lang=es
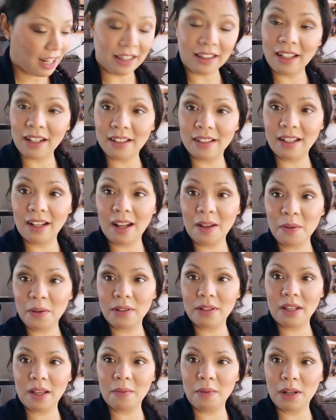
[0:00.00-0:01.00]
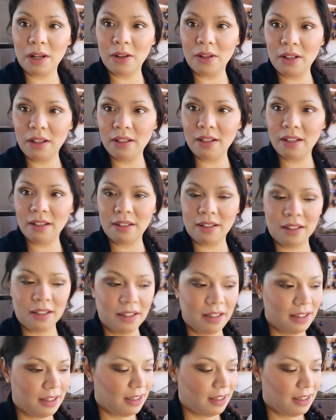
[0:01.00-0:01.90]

es la tercera vez que me lo dices.